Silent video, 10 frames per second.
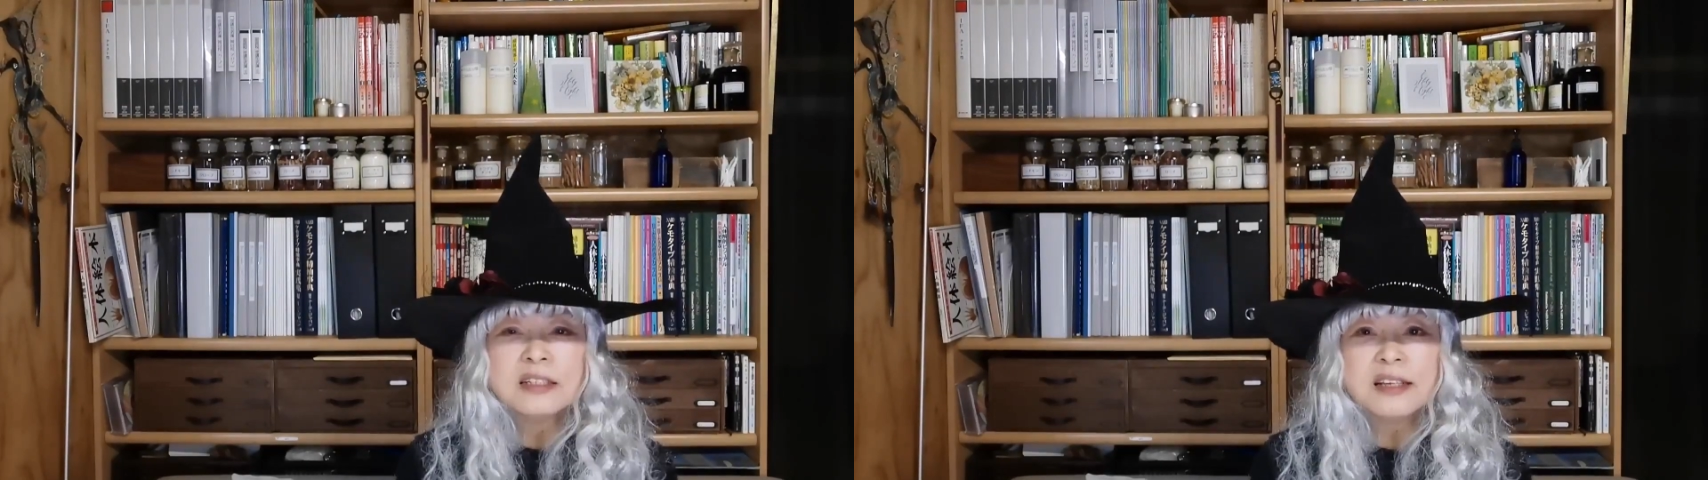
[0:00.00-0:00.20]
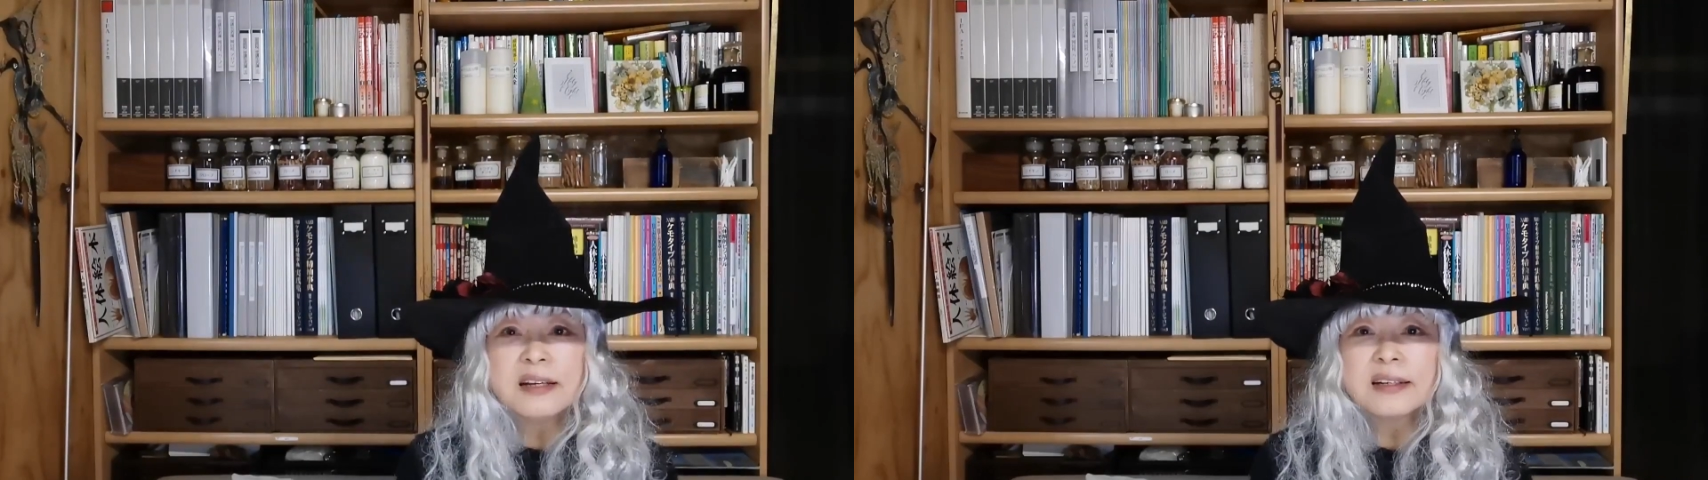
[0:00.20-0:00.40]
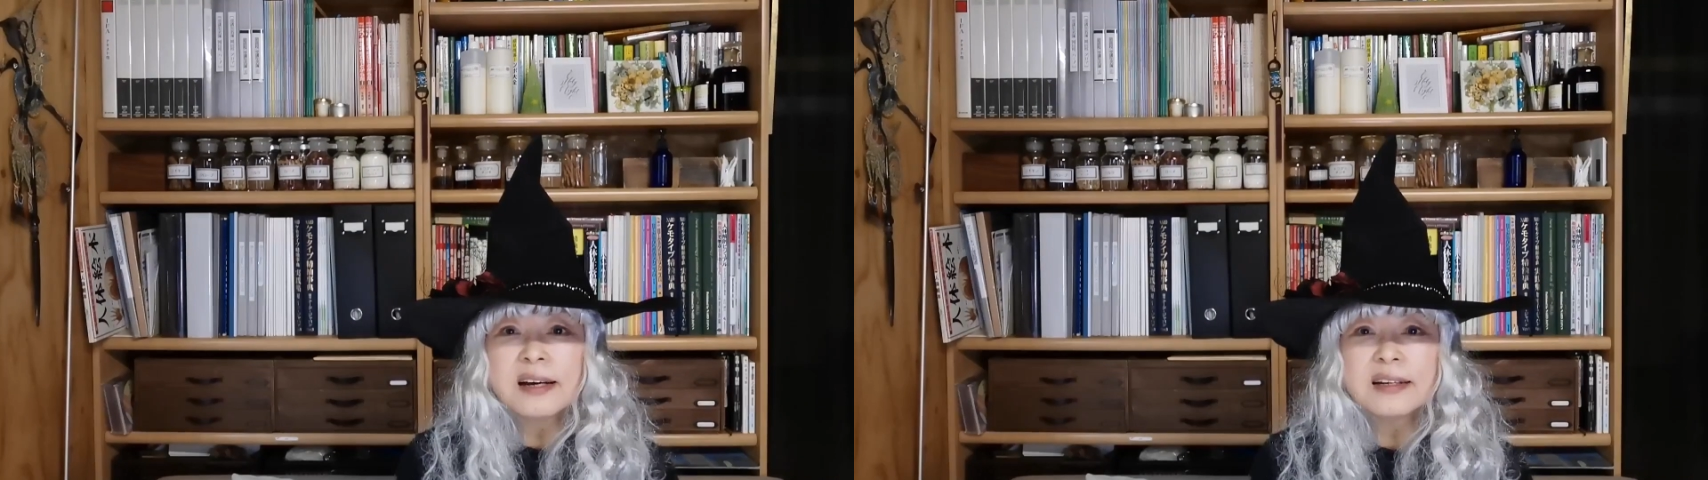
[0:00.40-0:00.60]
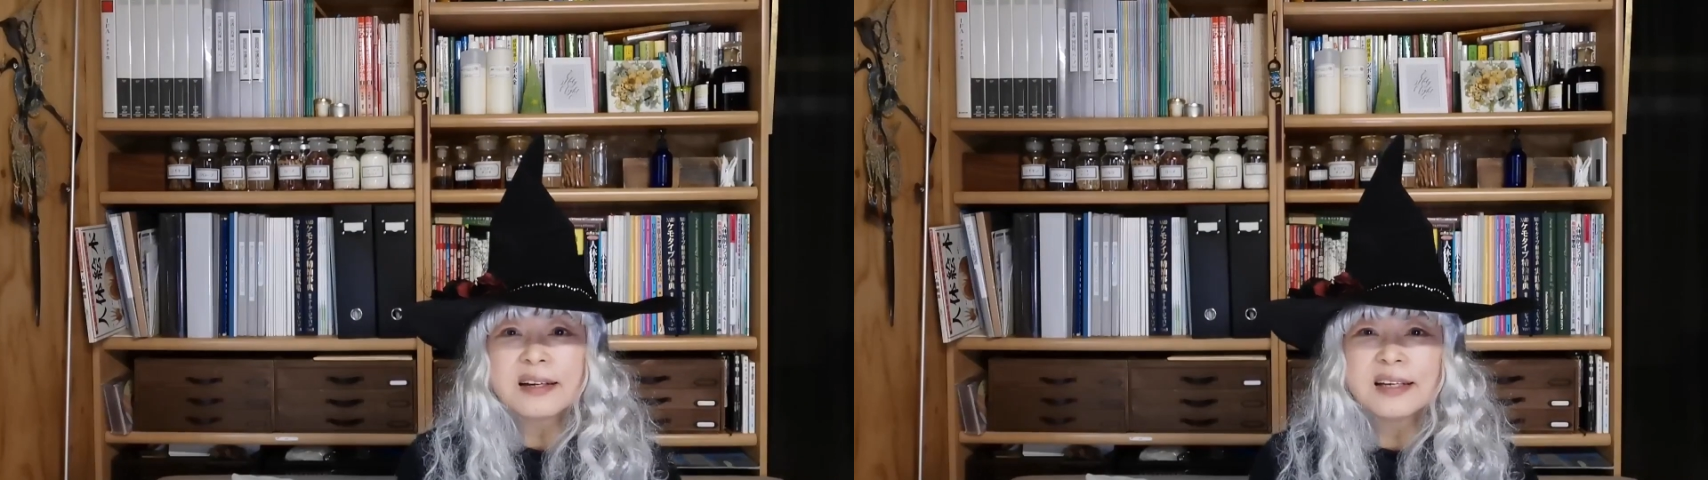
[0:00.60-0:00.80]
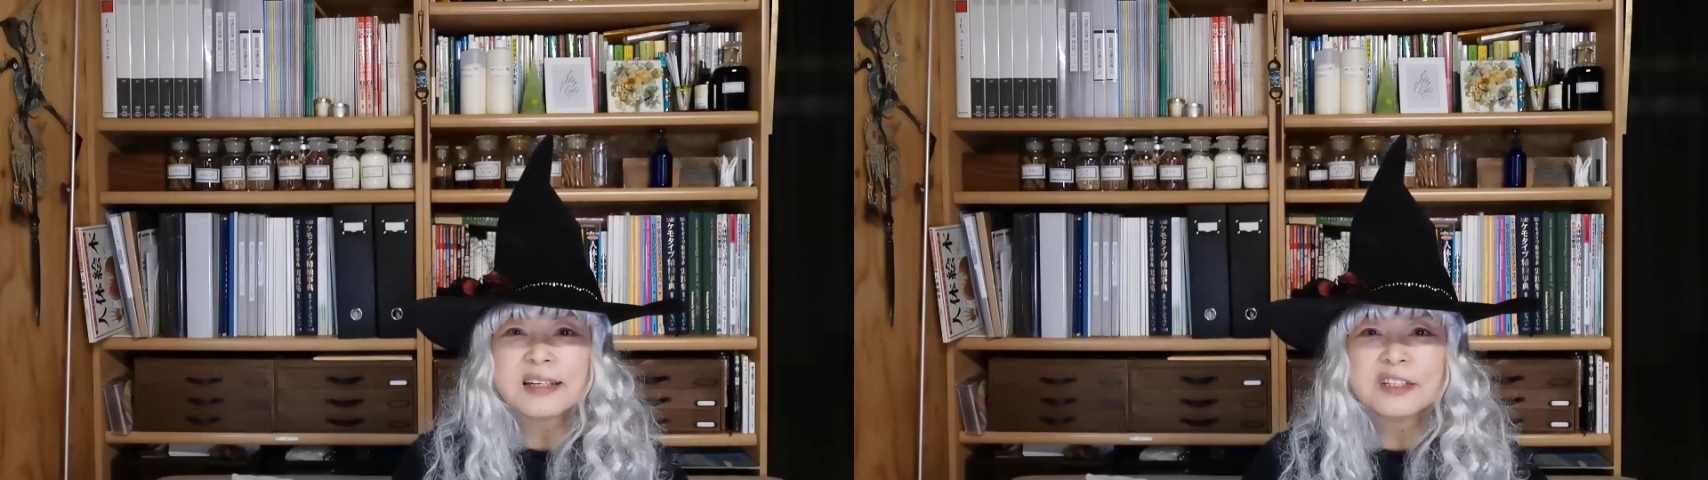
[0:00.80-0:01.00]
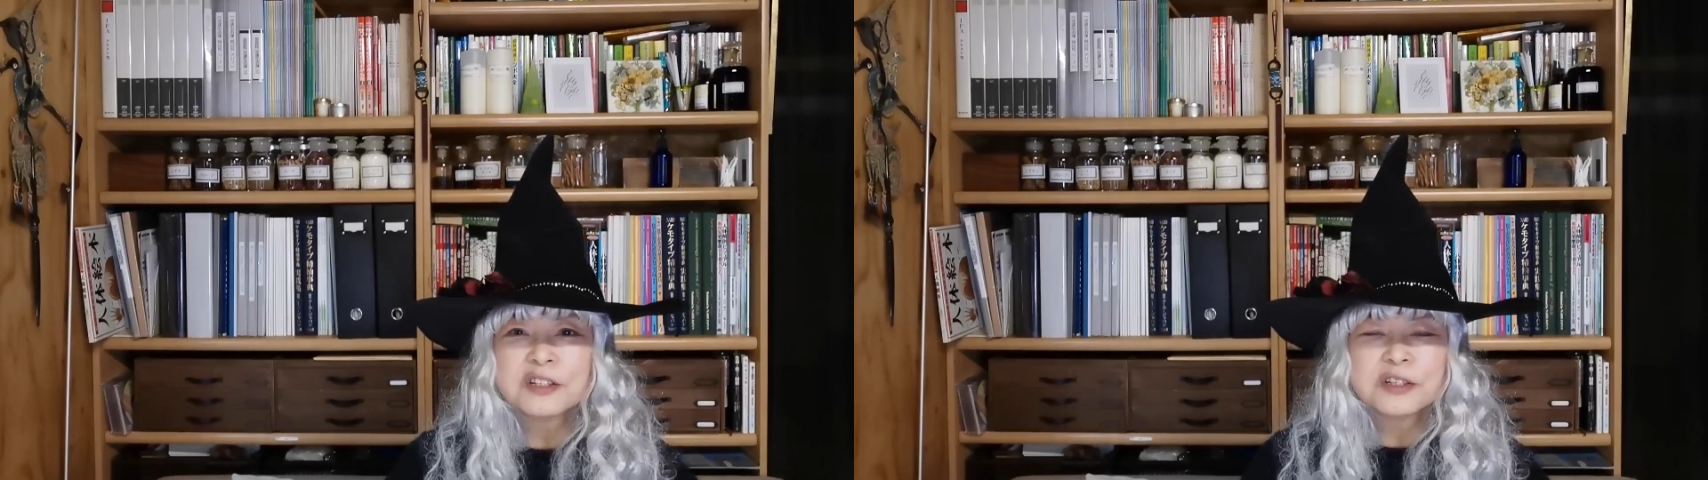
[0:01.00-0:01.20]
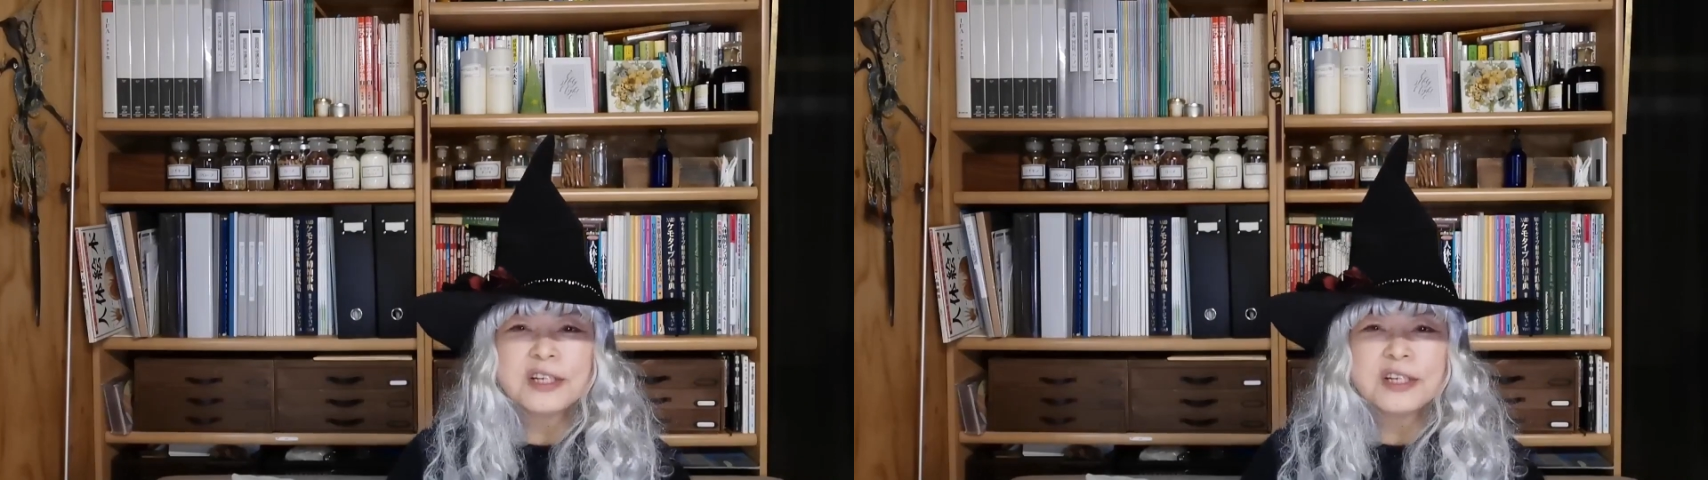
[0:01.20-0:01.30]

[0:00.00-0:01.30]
前回から引き続